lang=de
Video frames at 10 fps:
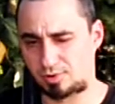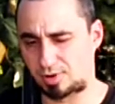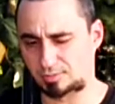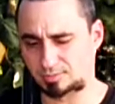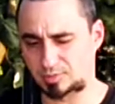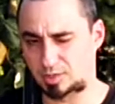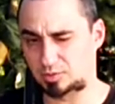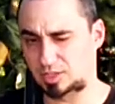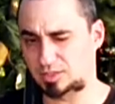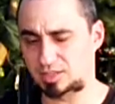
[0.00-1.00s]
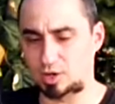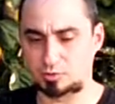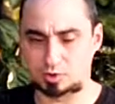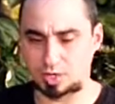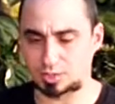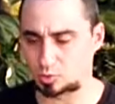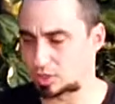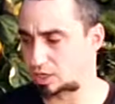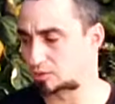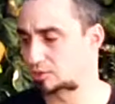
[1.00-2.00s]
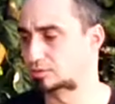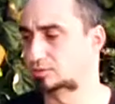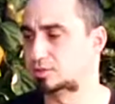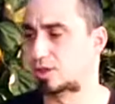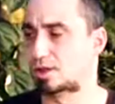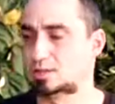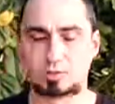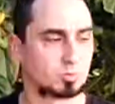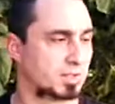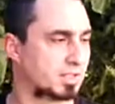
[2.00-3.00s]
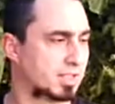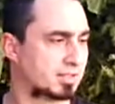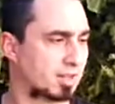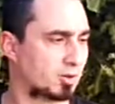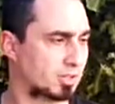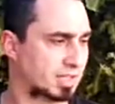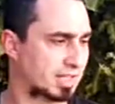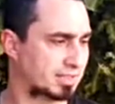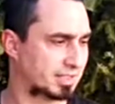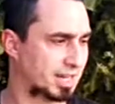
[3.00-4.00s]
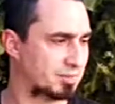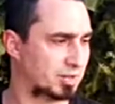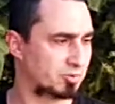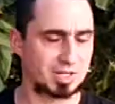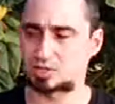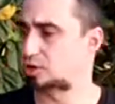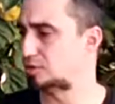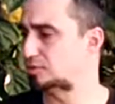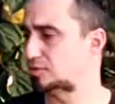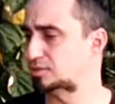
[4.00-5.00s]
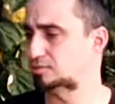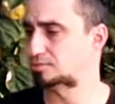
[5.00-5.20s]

Ja, also das sieht auch wirklich gut aus. Und man sieht jetzt auch die extremen Recurves.